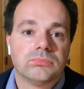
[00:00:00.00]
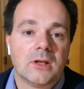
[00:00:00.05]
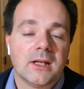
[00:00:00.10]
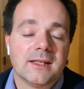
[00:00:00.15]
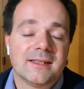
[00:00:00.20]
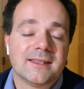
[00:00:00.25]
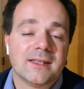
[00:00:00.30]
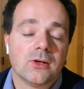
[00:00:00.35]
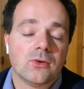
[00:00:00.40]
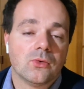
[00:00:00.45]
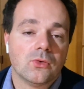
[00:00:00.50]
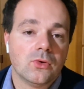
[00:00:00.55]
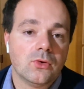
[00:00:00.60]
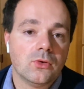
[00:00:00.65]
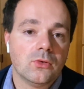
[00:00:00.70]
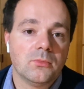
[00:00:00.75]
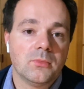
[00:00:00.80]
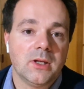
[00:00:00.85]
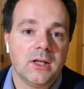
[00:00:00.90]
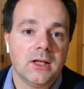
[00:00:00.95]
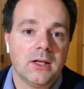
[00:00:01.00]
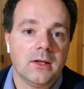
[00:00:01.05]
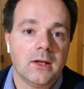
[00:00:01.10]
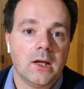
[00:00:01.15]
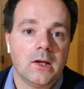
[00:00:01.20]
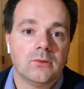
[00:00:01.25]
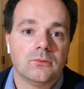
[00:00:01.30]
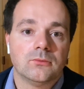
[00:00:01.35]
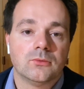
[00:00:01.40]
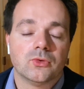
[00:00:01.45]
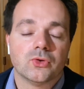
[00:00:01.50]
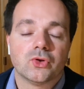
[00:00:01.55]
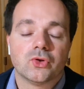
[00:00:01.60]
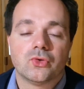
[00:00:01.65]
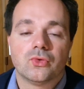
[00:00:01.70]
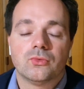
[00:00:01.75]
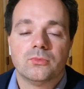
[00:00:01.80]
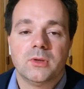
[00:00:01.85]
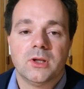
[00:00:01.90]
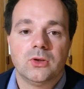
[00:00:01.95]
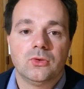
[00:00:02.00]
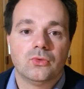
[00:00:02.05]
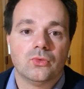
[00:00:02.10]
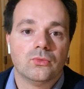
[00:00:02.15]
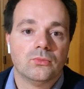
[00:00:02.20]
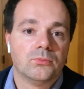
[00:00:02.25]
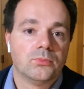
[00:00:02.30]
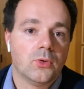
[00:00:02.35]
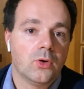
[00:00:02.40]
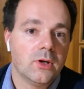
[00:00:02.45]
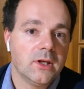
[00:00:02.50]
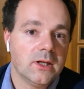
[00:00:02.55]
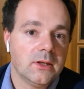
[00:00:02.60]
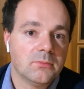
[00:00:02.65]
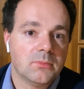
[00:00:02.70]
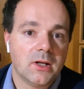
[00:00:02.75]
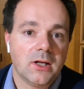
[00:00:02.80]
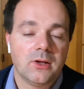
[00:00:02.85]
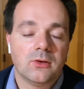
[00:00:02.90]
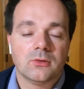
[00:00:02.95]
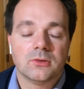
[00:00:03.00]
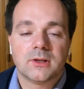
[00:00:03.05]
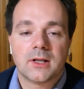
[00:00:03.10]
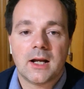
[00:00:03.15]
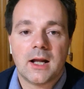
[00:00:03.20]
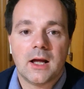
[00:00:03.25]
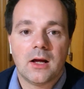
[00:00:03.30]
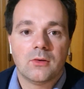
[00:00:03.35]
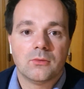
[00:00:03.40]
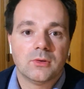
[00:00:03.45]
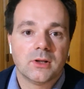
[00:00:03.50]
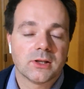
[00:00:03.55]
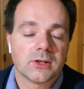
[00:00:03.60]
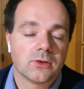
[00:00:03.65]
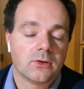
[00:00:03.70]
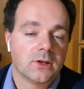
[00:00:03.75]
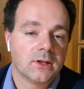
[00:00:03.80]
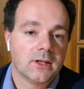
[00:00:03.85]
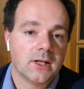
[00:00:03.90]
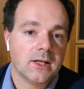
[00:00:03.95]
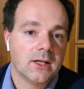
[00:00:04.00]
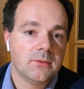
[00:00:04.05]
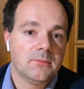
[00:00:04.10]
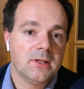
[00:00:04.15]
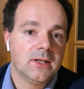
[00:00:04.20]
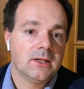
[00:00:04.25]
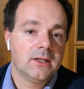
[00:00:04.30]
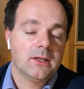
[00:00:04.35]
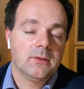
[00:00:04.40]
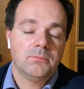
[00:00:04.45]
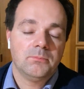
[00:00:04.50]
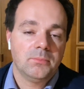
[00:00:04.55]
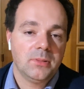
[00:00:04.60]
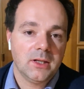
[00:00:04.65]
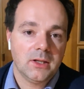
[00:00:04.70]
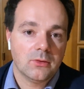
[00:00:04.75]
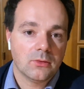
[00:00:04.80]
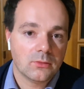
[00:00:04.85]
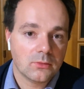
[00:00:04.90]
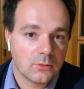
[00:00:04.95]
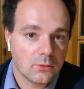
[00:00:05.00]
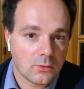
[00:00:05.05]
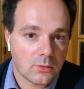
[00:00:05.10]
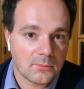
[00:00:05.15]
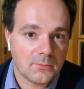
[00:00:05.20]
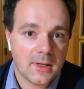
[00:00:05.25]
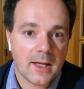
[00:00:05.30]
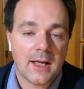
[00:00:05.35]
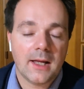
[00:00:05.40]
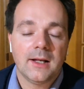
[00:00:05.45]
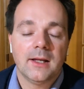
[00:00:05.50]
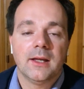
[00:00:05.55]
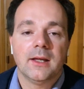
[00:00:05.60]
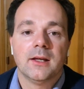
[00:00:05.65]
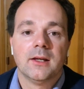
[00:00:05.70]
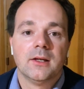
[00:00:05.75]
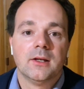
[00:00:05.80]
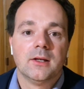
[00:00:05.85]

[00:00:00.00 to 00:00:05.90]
che secondo me è uno strumento un po' ibrido tra una sorta di BTP normale